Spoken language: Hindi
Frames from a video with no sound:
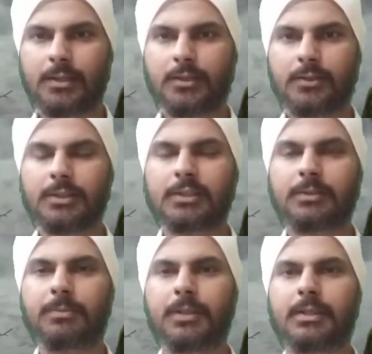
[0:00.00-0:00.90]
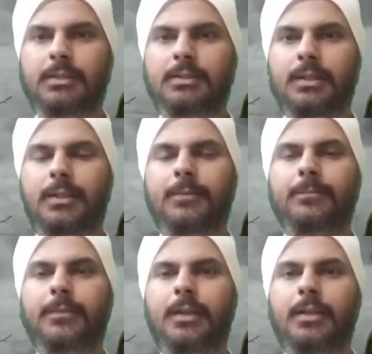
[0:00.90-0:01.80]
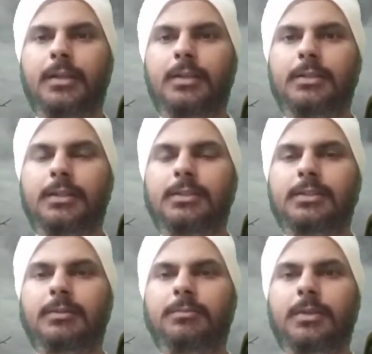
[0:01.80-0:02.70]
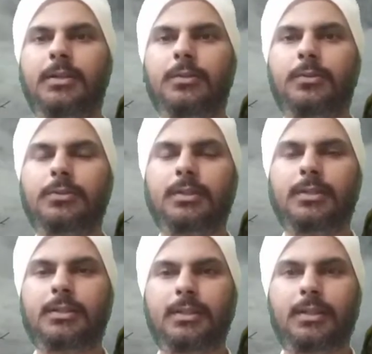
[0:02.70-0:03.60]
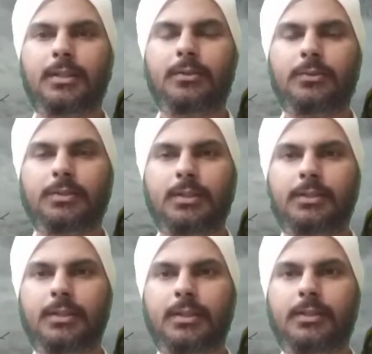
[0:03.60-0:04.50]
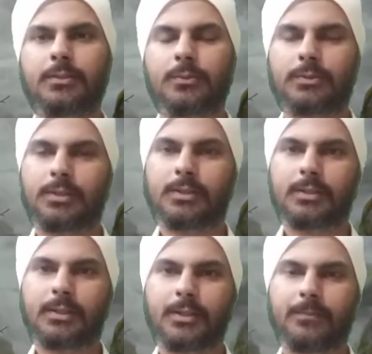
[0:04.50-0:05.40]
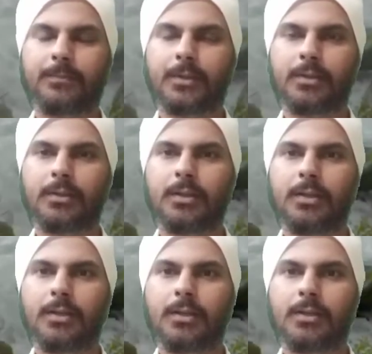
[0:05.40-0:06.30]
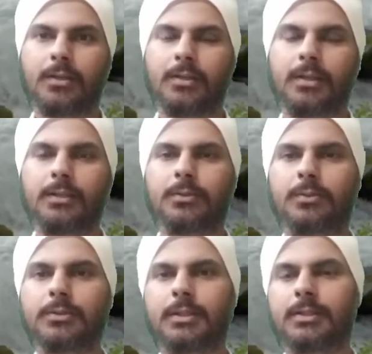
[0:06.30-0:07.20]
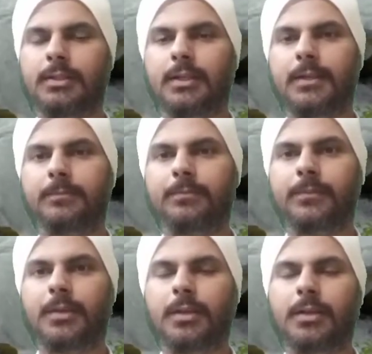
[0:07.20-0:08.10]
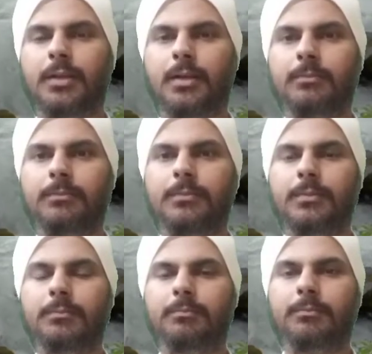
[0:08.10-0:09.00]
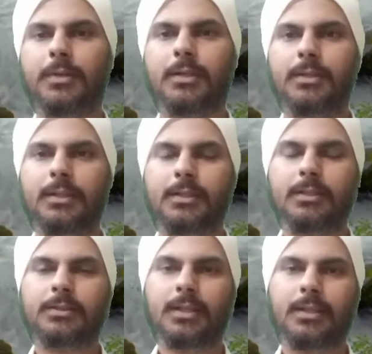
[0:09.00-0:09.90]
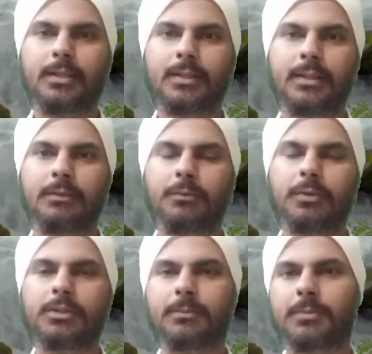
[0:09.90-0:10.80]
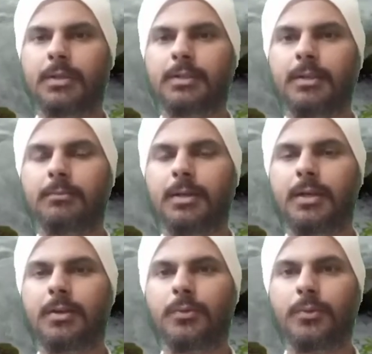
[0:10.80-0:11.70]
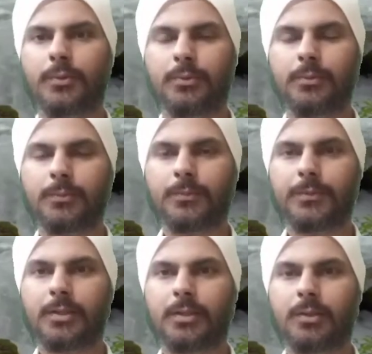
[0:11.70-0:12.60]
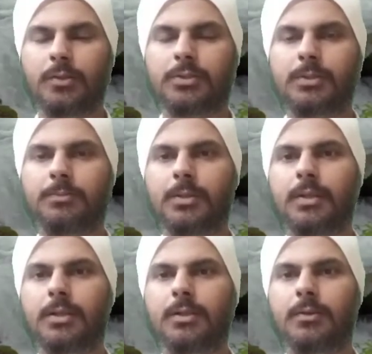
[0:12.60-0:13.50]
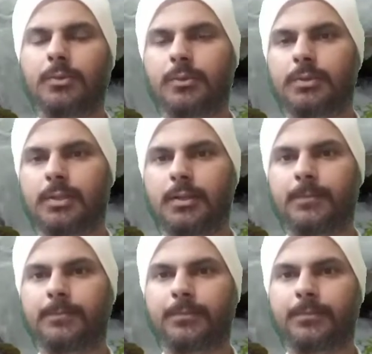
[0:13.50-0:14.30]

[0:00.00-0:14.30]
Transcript: क्योंकि ये सपने जैसा है जैसे सपने रोज़ आते हैं रोज़ जाते हैं टूट जाते हैं नींद खुल जाती है हम ये जान लेते हैं कि वो एक सपना था मैं और हूँ और सपना और था